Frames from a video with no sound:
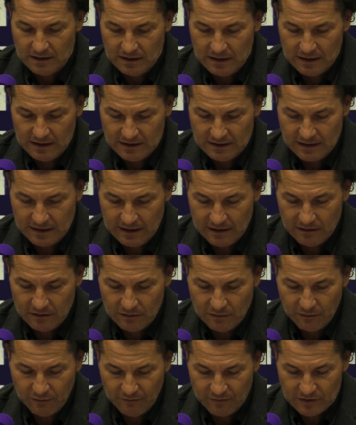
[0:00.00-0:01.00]
alles
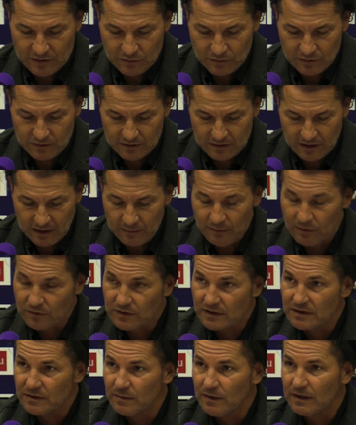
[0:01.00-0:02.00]
reinhauen und versuchen, drei
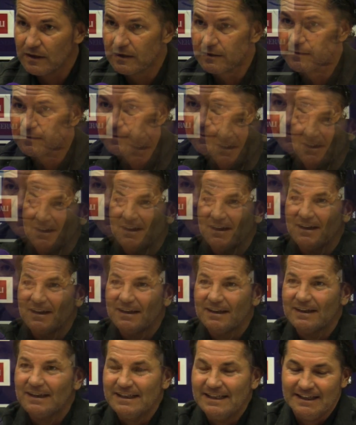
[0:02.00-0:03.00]
Punkte zu machen.
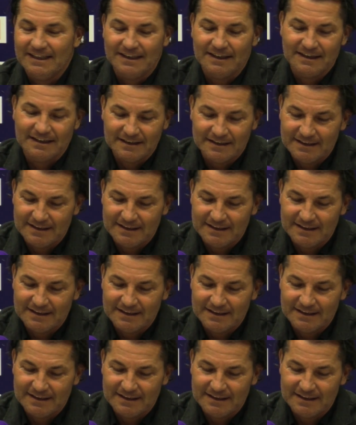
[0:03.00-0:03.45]
Ja.